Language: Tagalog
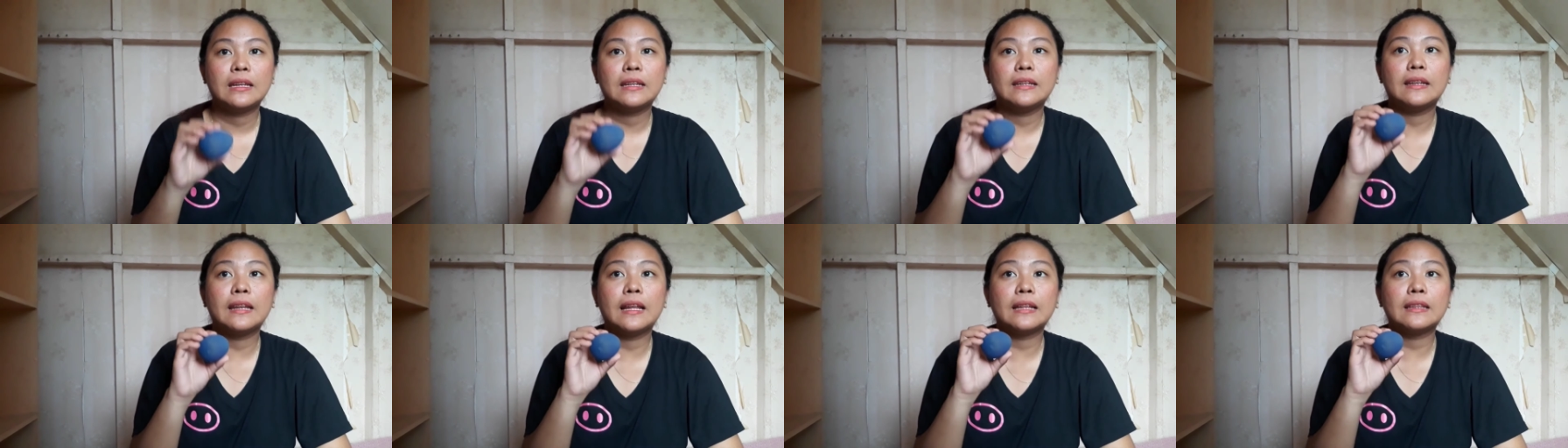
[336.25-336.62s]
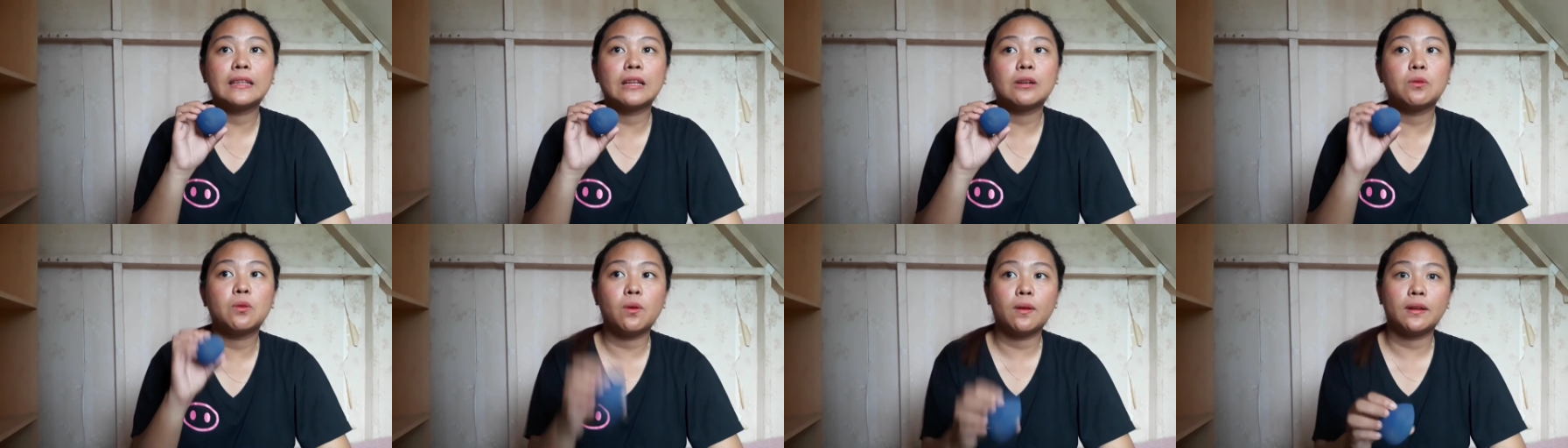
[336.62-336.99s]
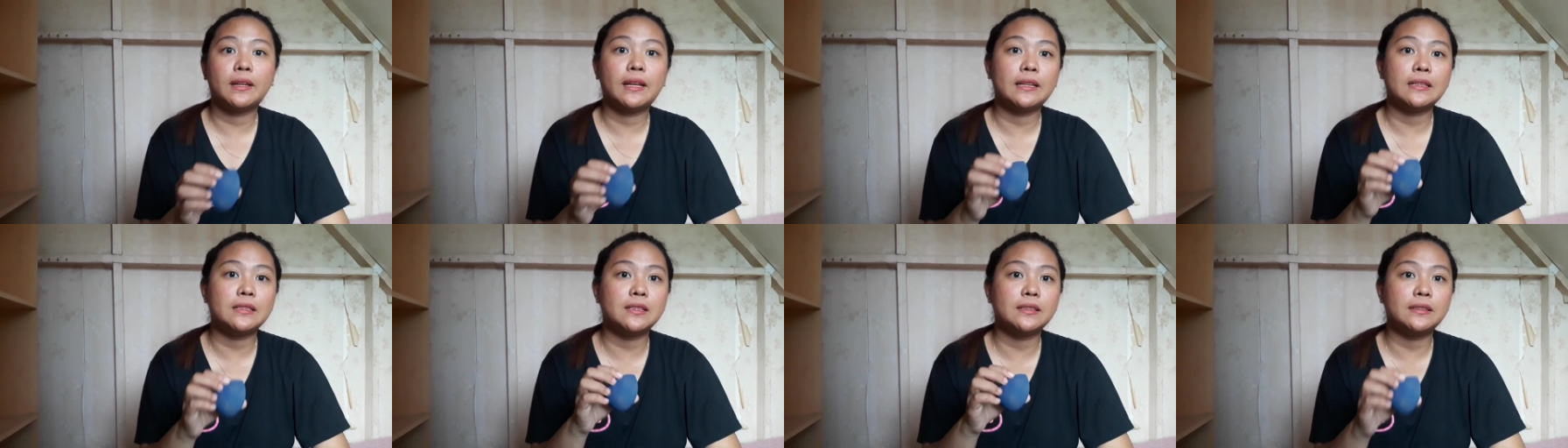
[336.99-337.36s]
na tag
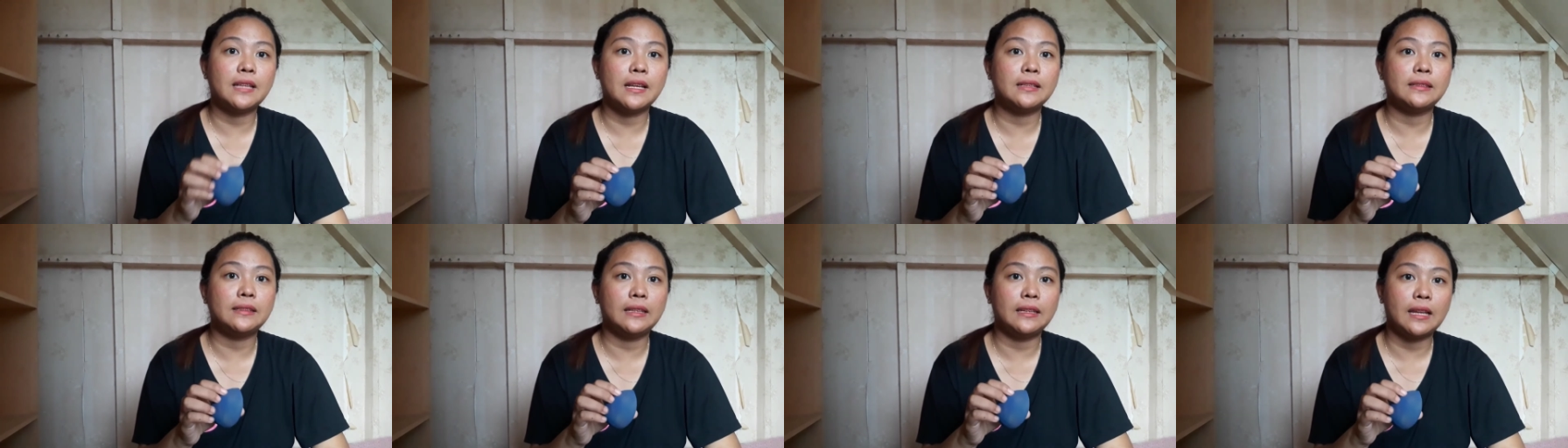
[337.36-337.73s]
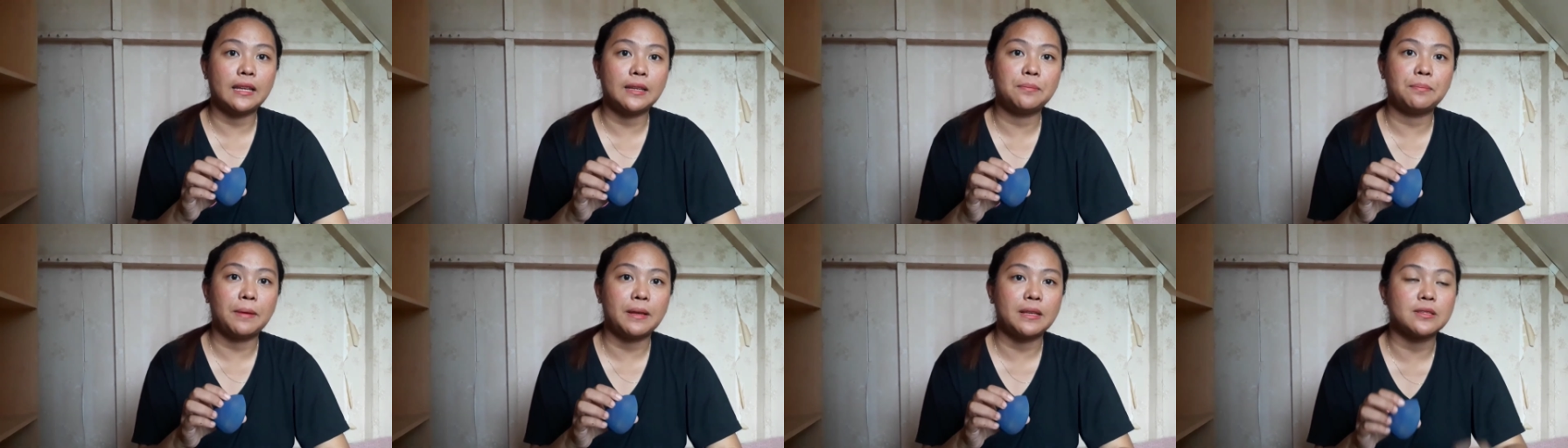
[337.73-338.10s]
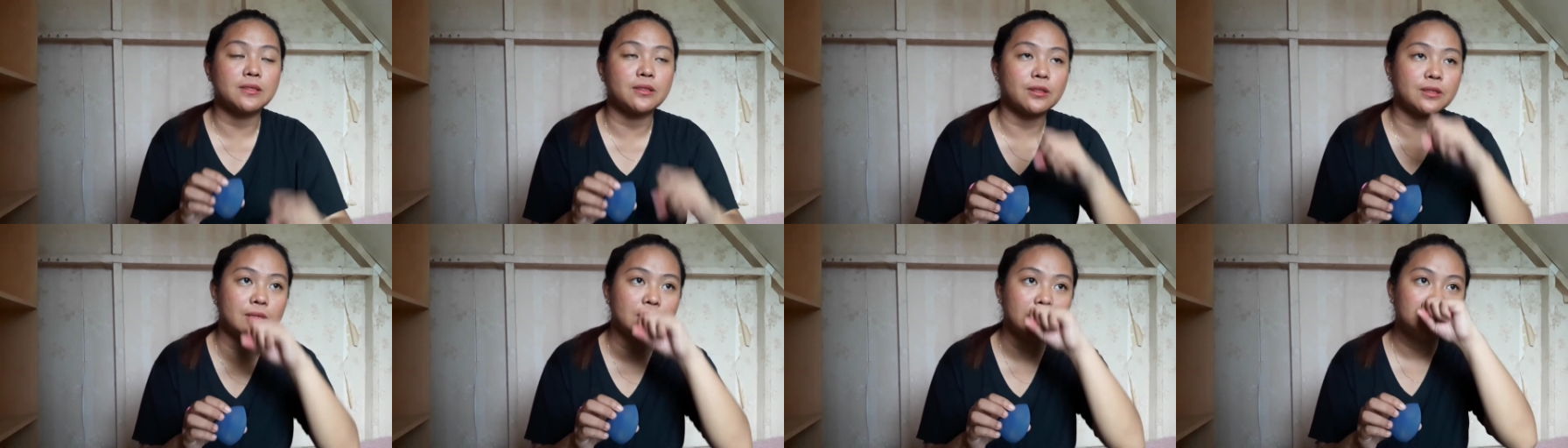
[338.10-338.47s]
199
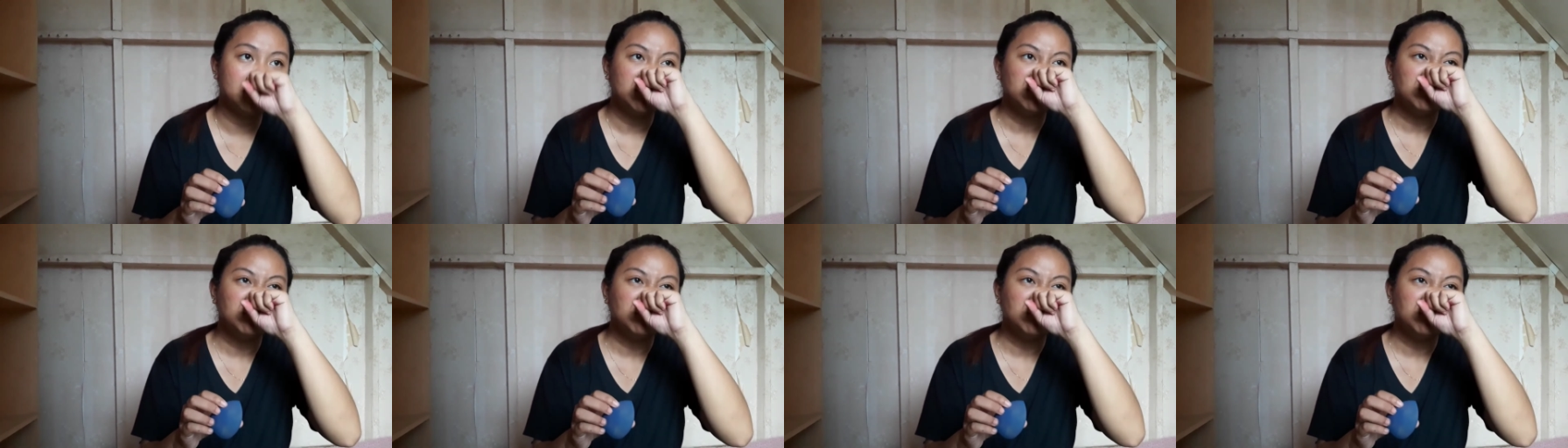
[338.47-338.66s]
pesos.